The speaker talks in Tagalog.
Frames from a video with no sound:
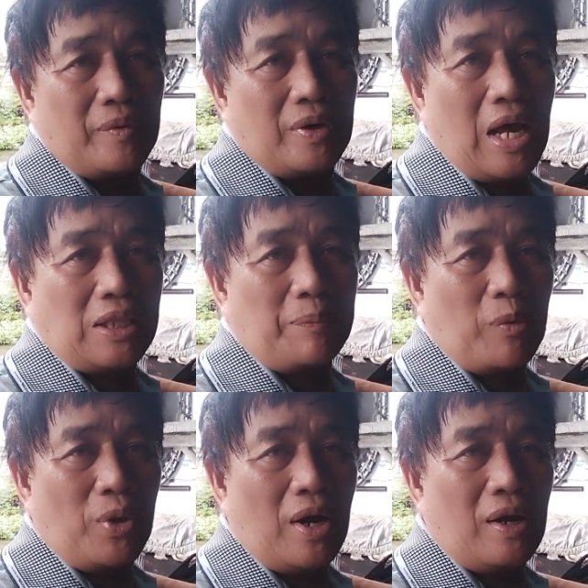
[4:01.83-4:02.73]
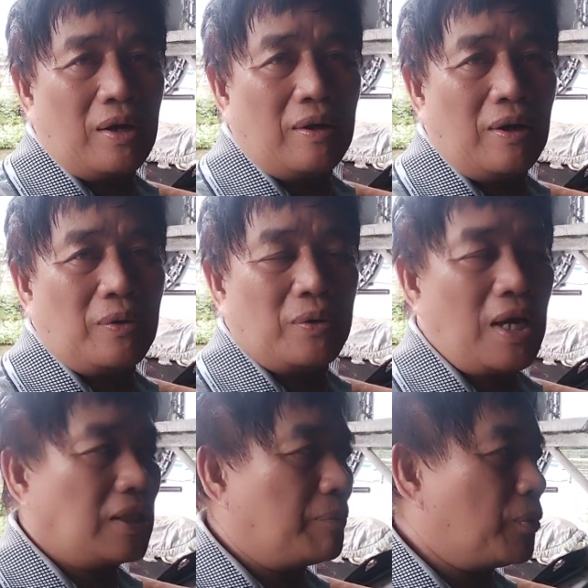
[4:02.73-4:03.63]
dati po yung ano,
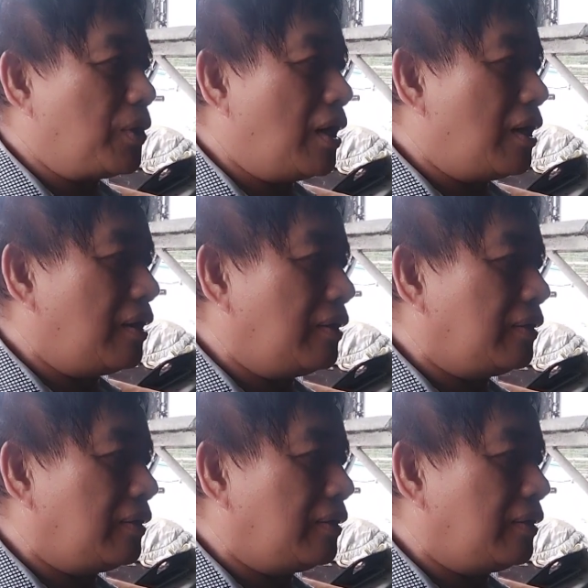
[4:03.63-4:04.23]
dati po yung